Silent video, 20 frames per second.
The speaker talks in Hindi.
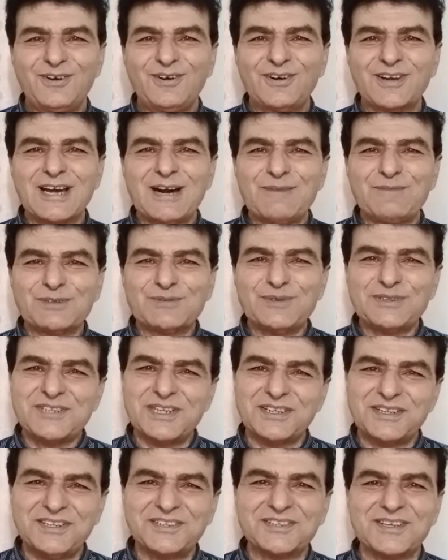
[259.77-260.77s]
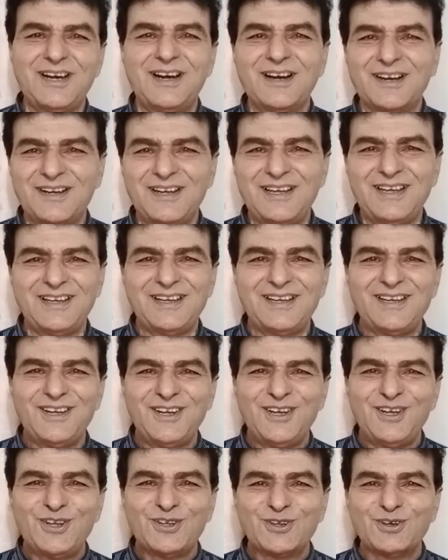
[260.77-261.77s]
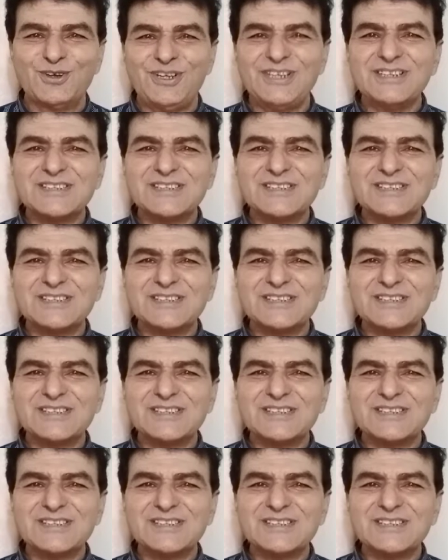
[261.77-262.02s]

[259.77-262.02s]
उनका आपस में छत्तीस का आंकड़ा है तो